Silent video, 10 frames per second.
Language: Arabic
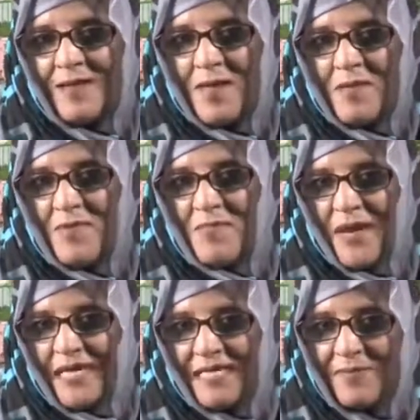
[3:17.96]

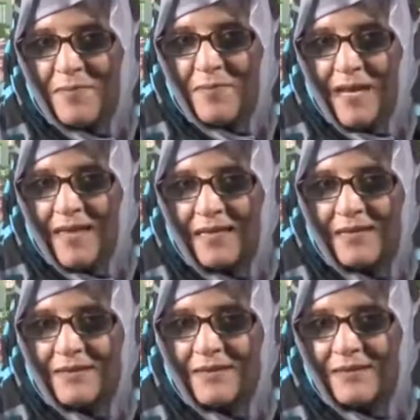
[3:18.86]
مما مما
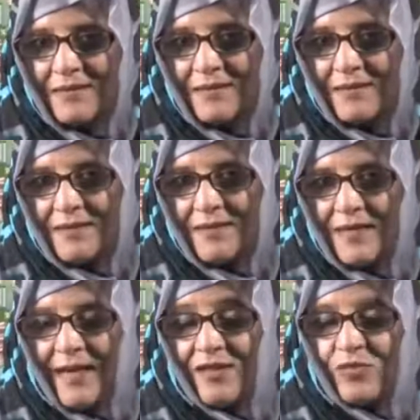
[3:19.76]

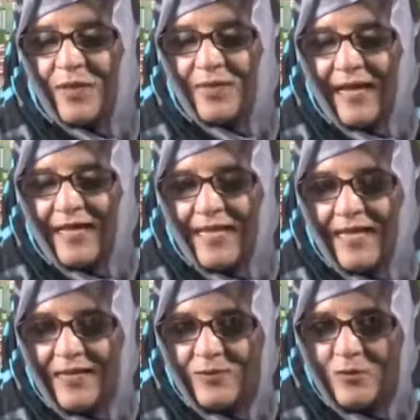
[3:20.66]
أردت أن أتحدث
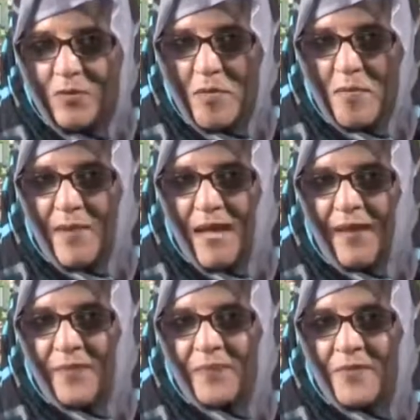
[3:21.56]
عنه ومما
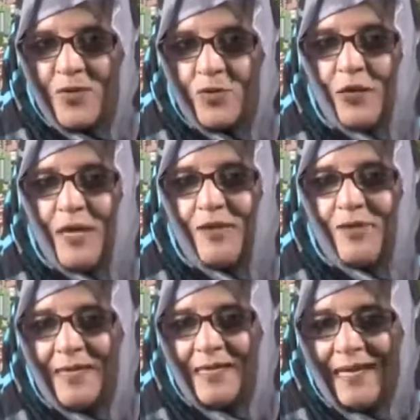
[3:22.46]
أريد
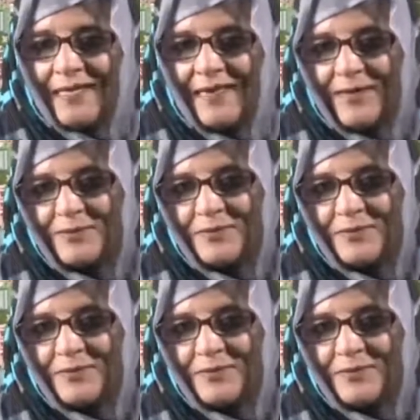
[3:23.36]
أن أتحدث عنه